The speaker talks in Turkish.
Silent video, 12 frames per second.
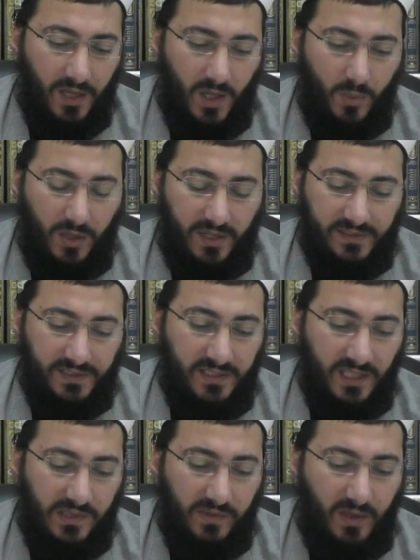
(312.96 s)
ev
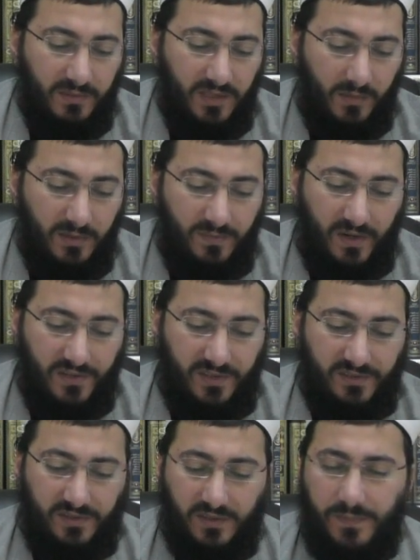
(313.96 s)
hadiden veya bir demir
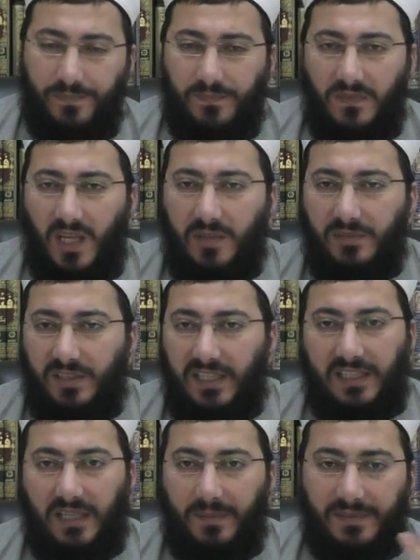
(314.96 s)
parçasını yani bir
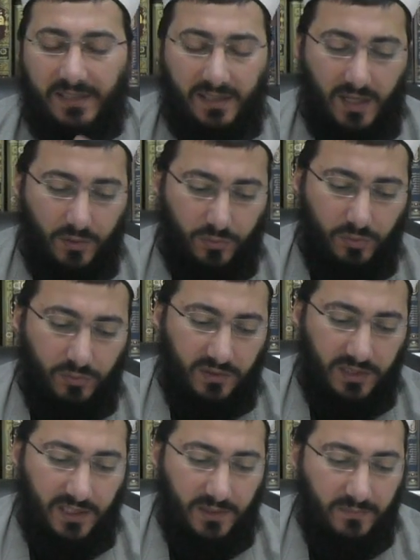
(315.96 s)
iğne mesela yutuldu
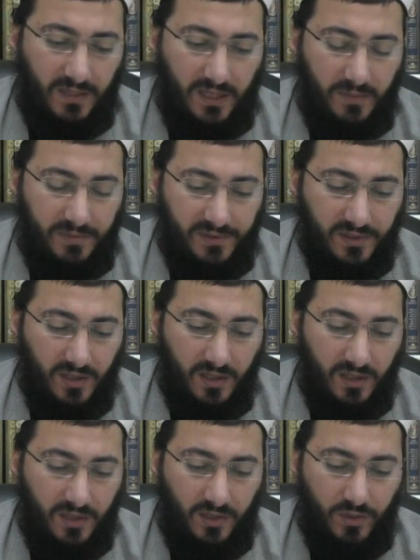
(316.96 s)
diyelim veya bir
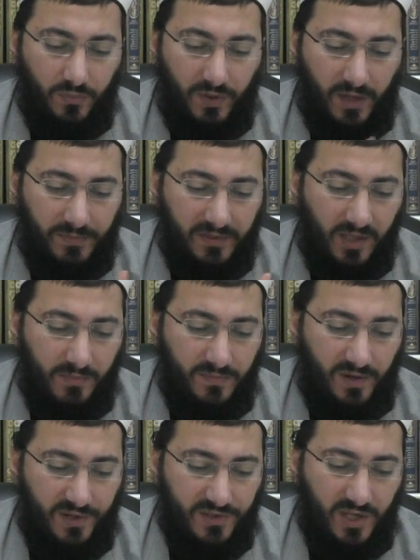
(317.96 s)
e, ufak bir demir
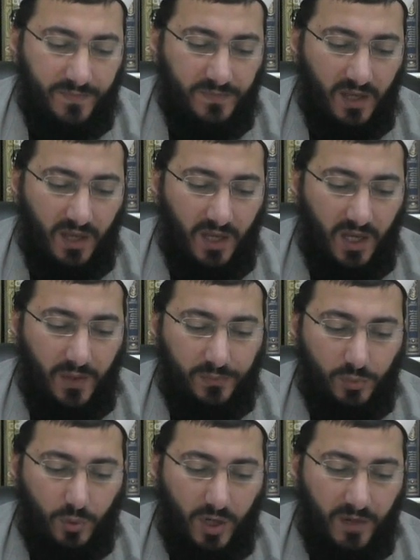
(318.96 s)
parça ev
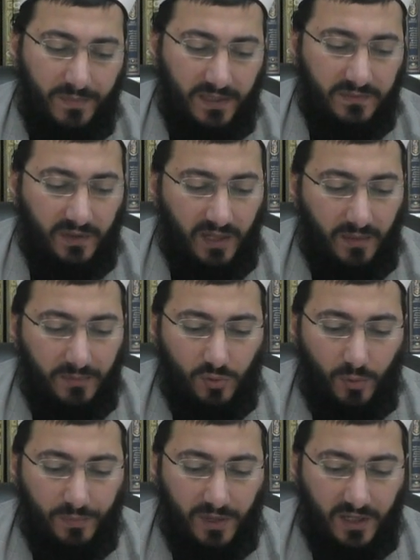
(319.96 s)
turaben veya bir
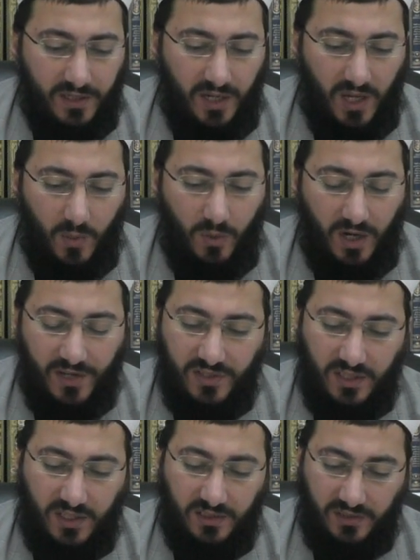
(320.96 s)
toprak ev
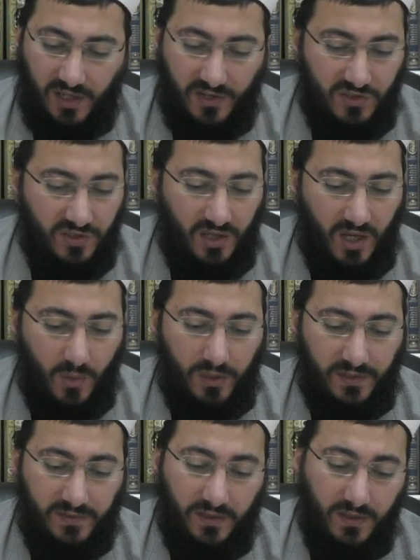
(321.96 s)
hacaran taş ev
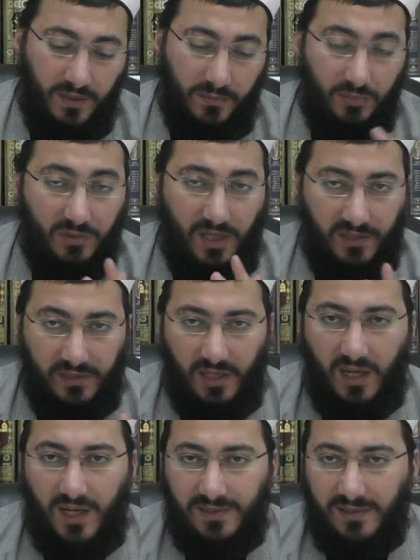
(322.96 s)
e, bunlar yine
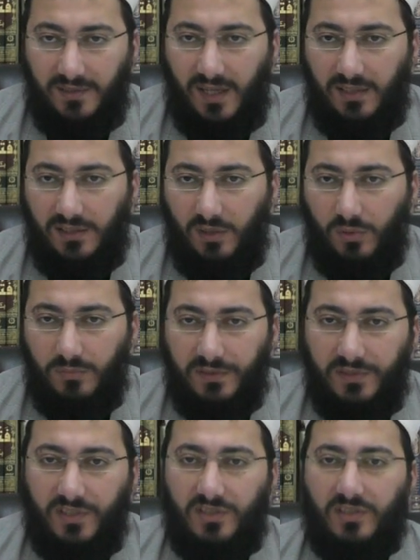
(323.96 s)
adet haline
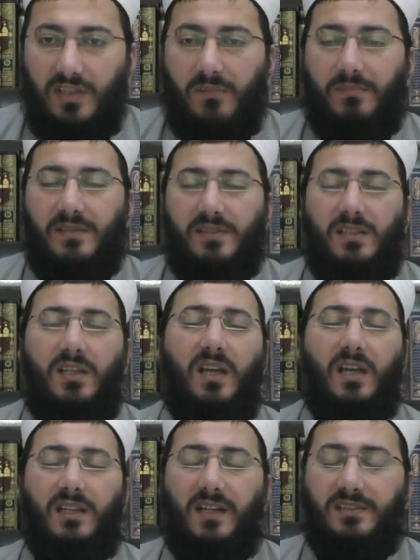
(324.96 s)
olmadığı için yenmesi
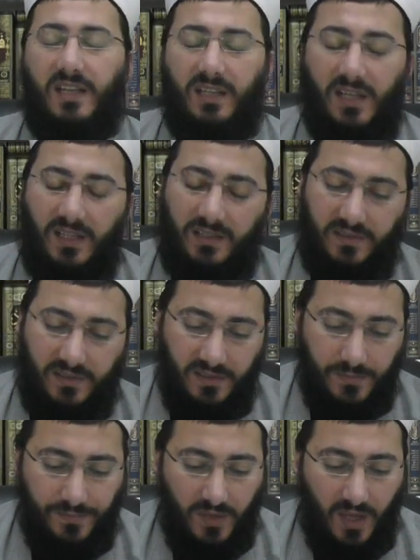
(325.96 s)
kaza
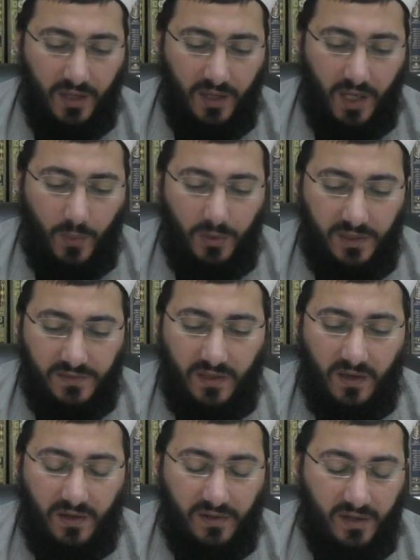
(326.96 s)
gerektirir. Ev
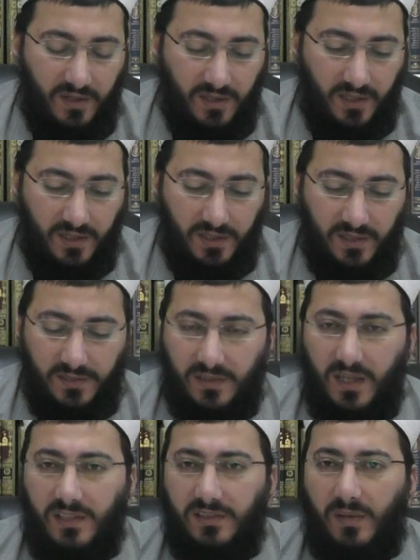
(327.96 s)
ihtikana
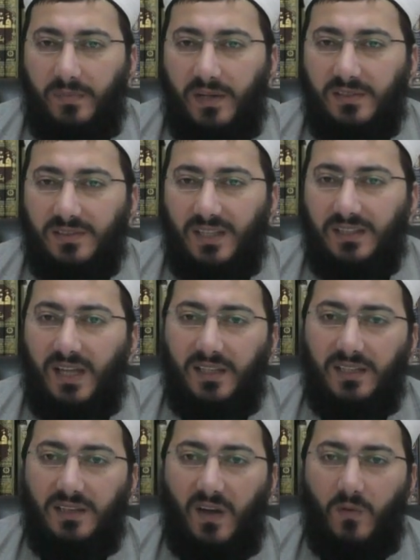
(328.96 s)
ihtikan yaparsa
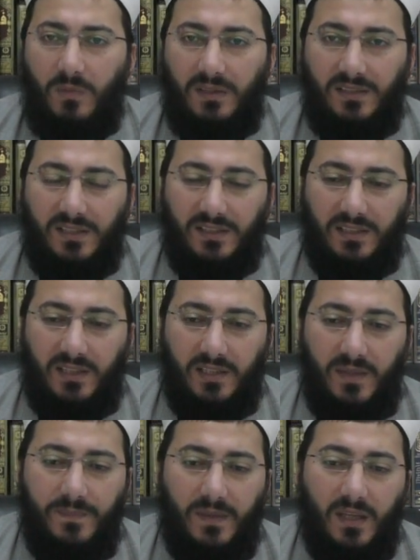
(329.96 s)
yani lavman
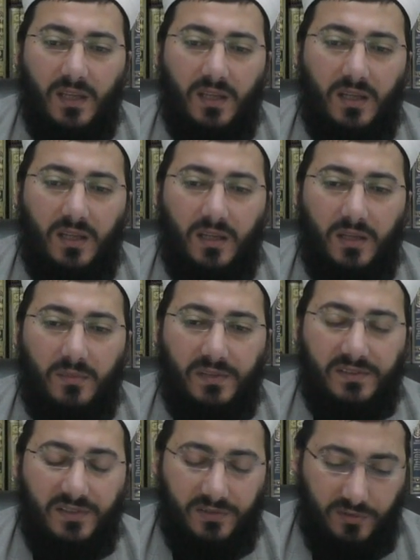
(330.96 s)
dedikleri e,
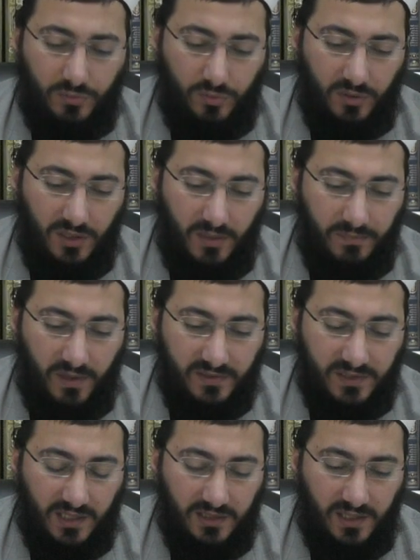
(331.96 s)
basınçlı su ile
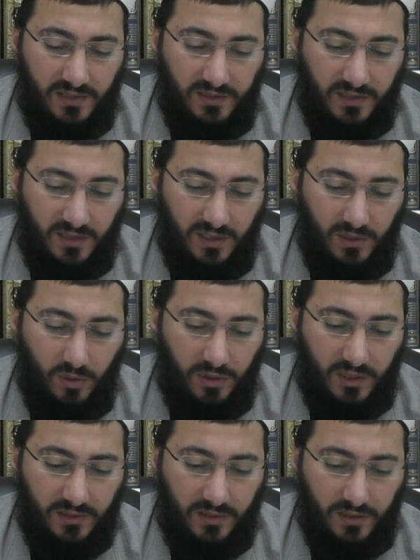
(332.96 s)
bağırsaklardaki
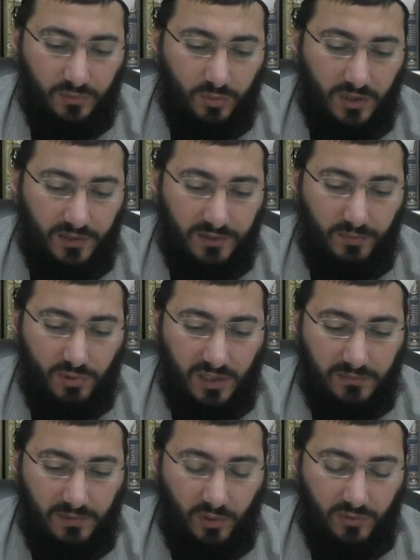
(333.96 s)
olan kazuratı
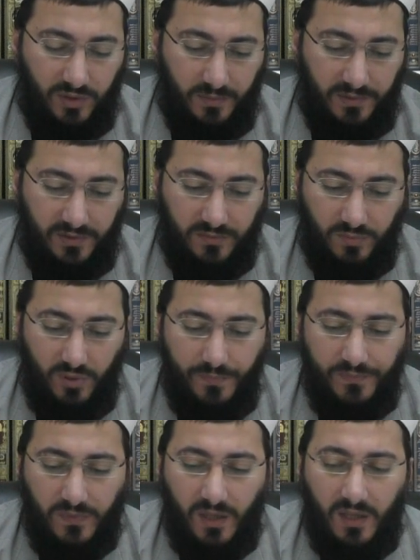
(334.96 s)
boşaltma yöntemidir bu.
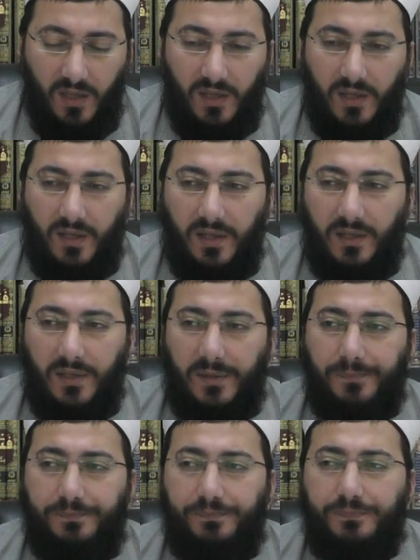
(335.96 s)
Eee
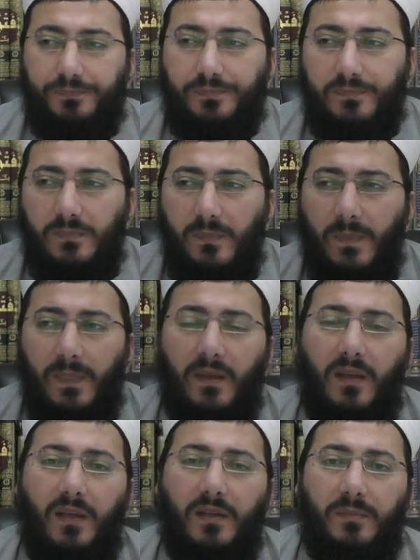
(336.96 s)

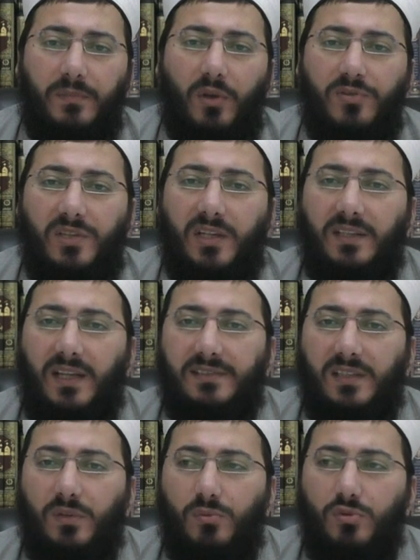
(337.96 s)
bir önceki
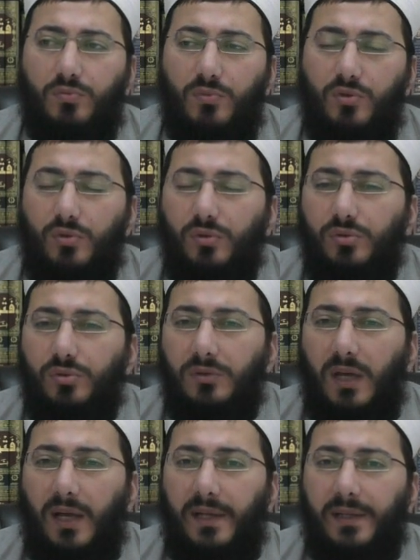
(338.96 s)
derste konuşmuştuk.
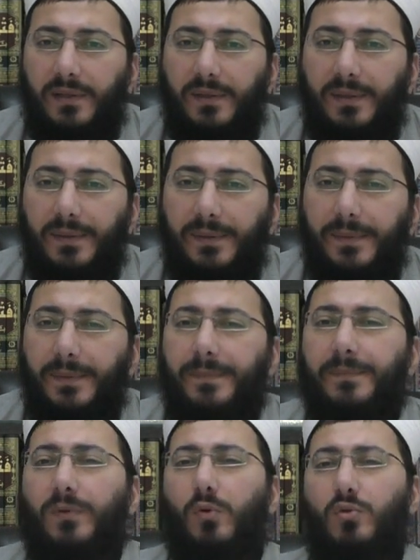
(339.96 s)
E,
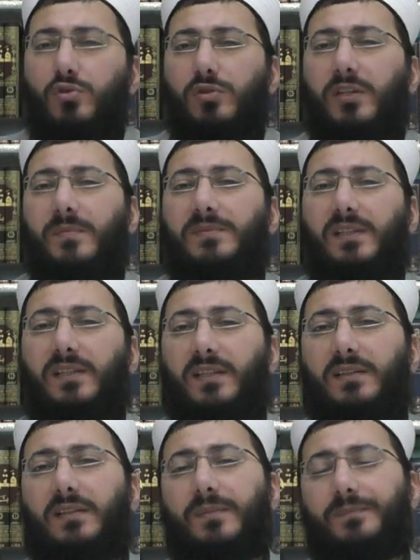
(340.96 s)
oruçlu kimsenin